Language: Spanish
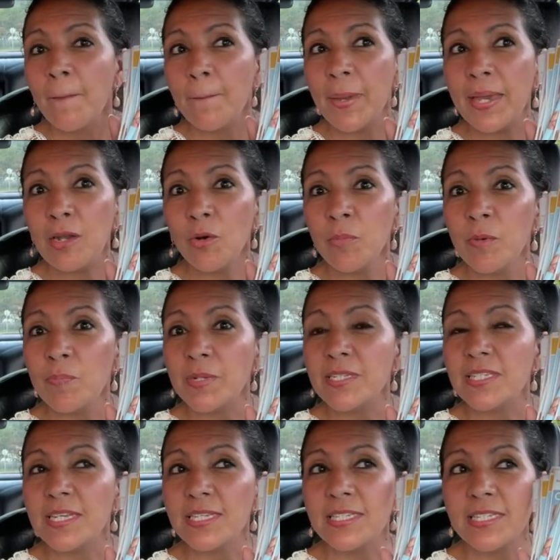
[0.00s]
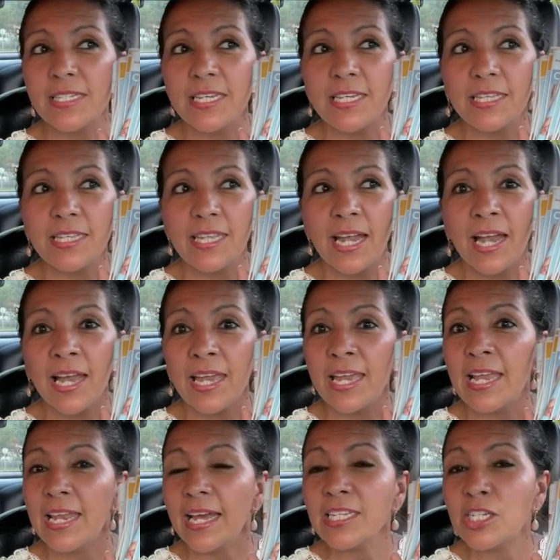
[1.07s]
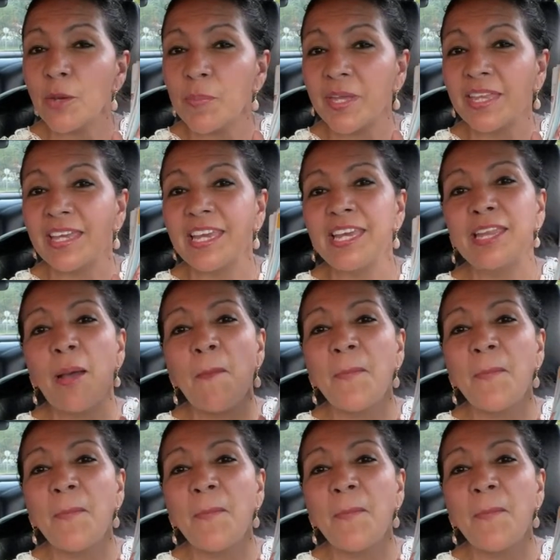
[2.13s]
pero mi princesita, eh, la Chopianequita,